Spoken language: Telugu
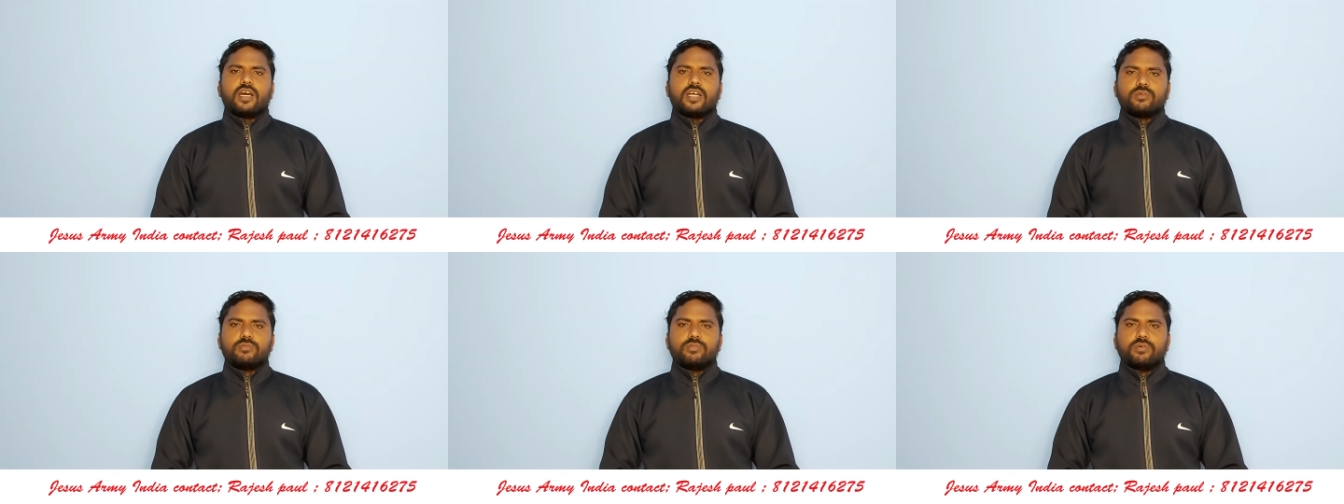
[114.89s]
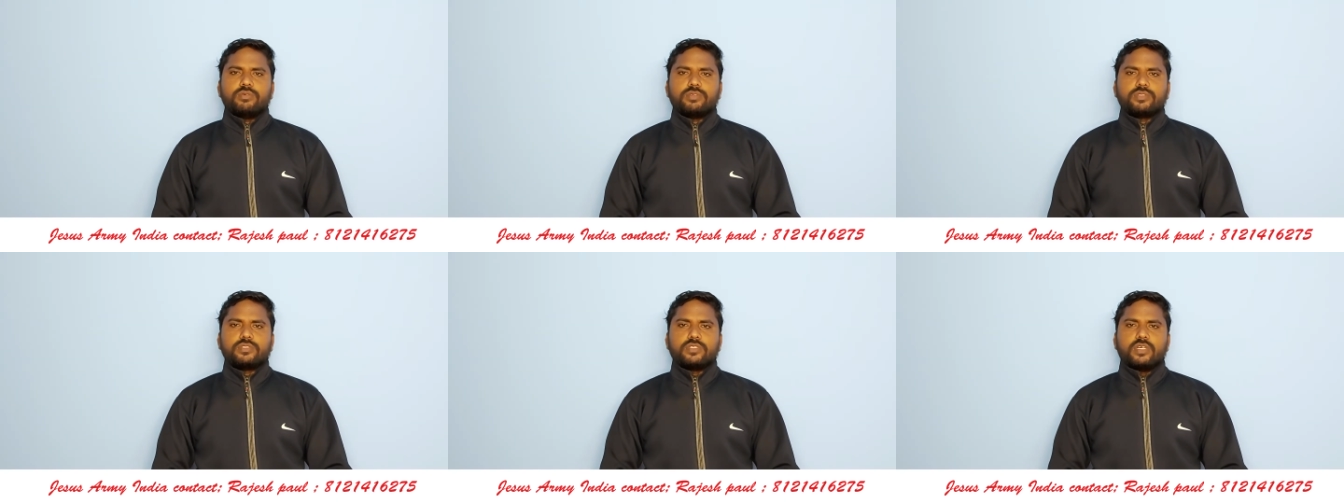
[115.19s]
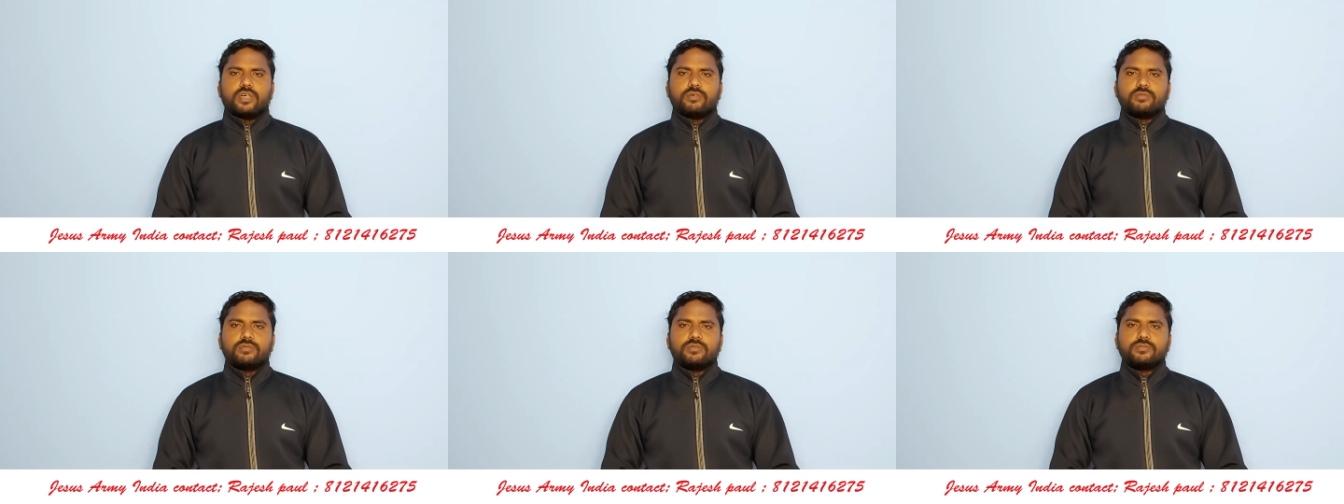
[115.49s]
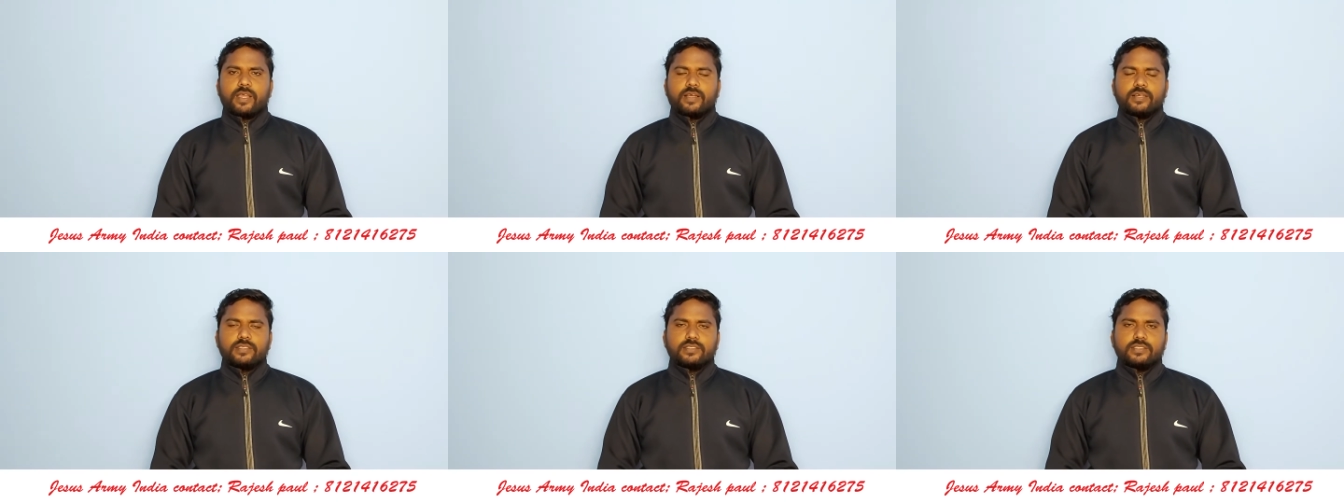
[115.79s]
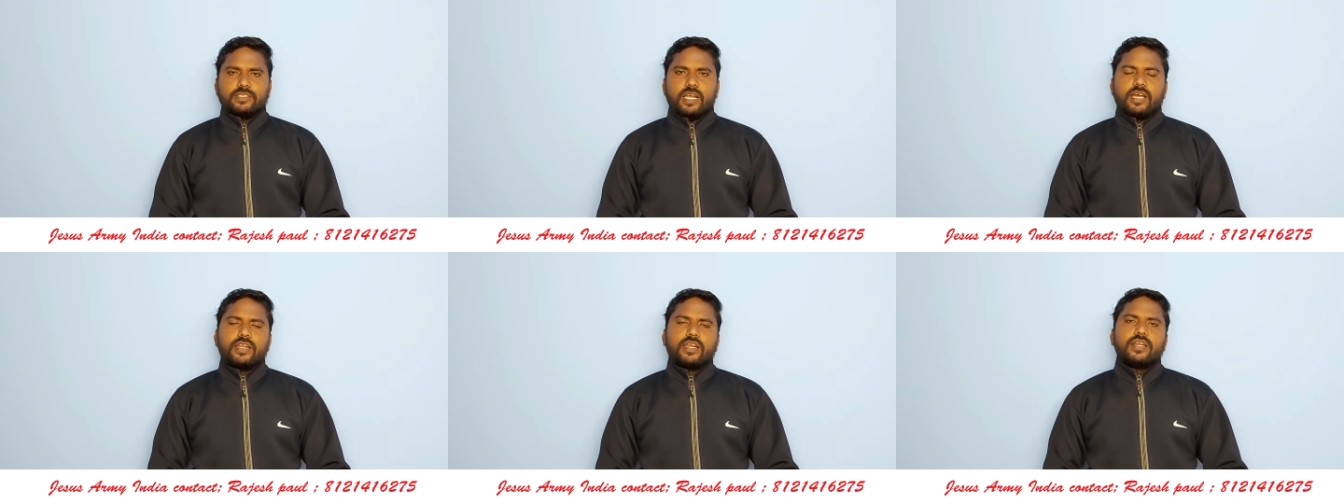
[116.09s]
అనుభవిస్తావు
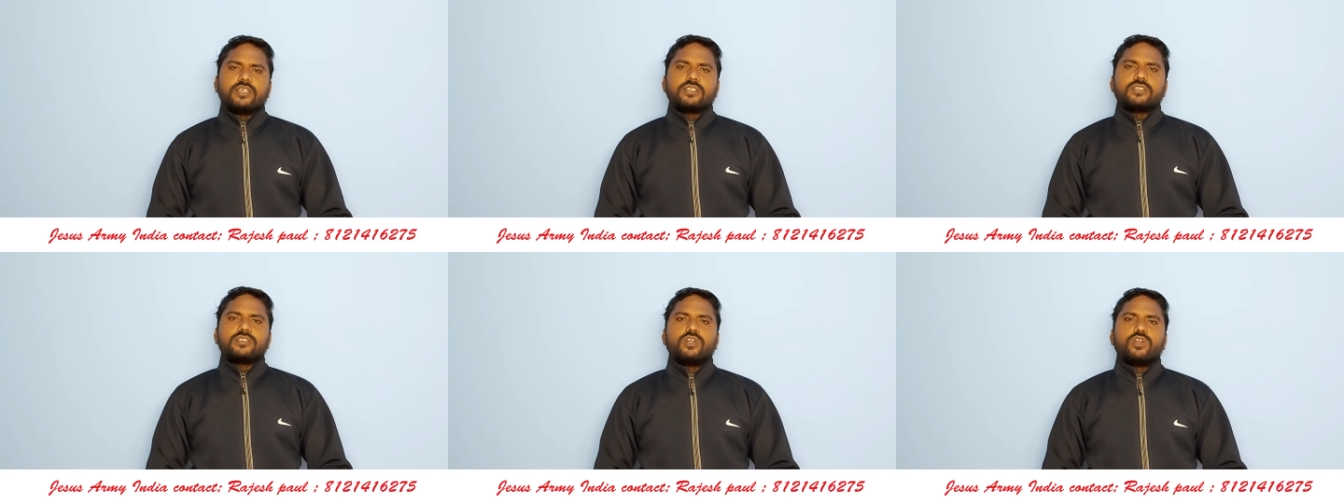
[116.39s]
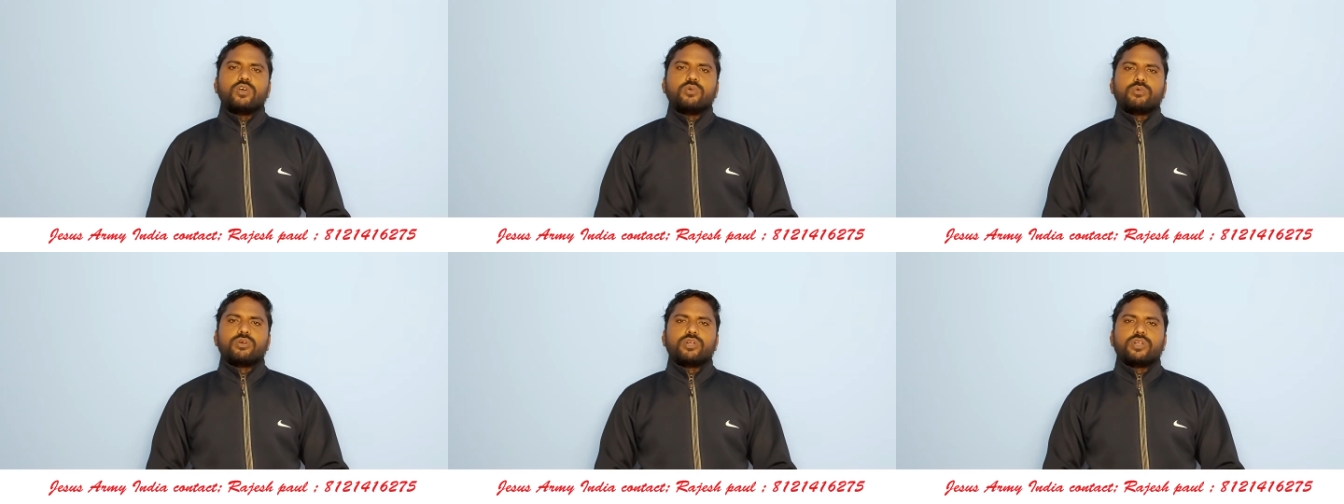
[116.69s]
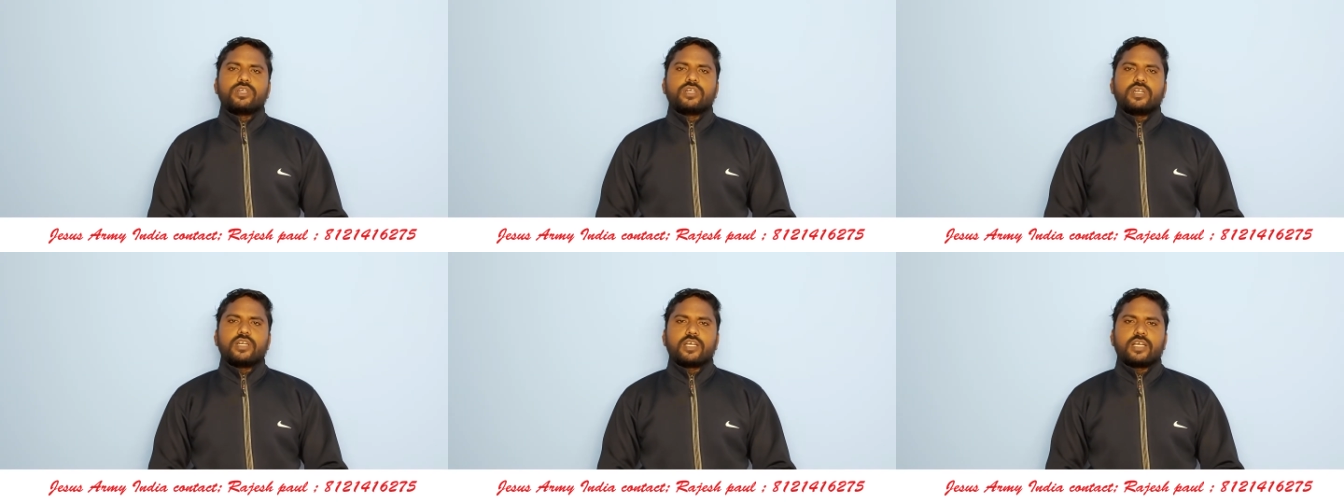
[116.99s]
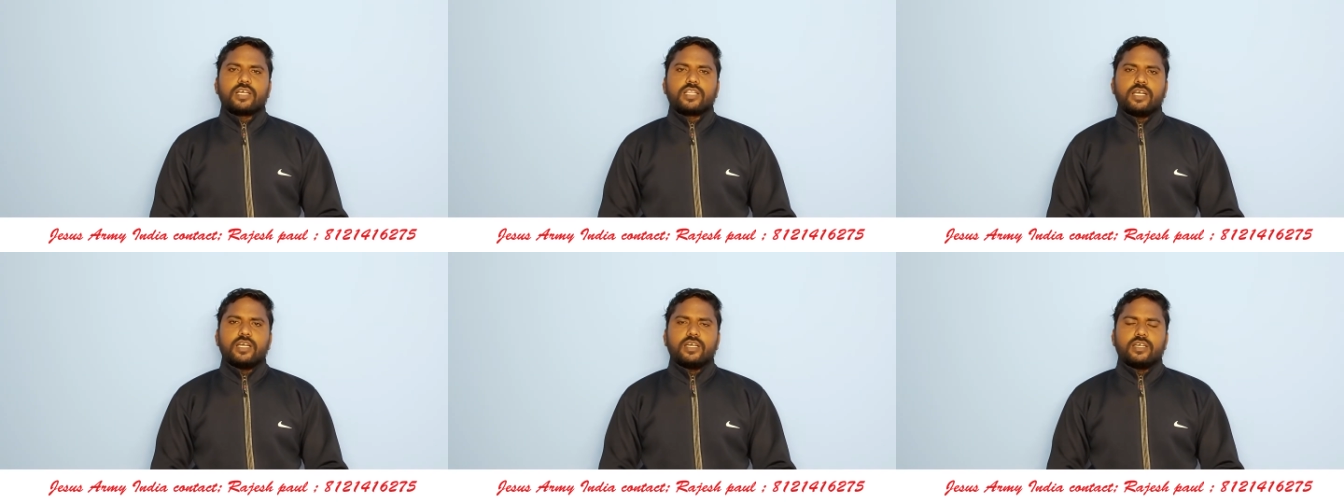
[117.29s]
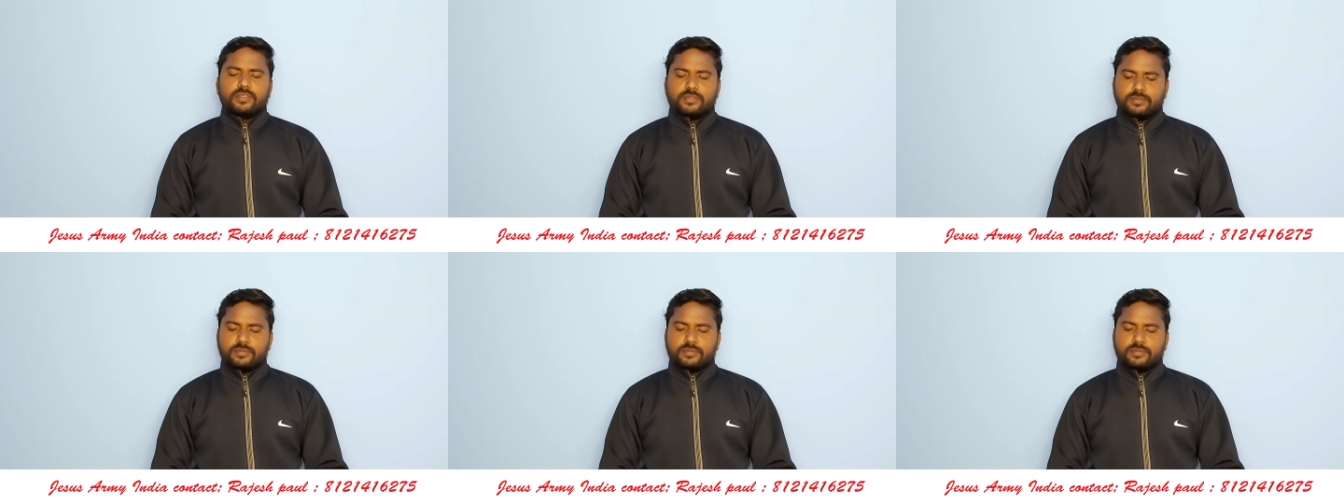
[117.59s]
జ్ఞానైన సలోమన్ ఉంటాడు కదా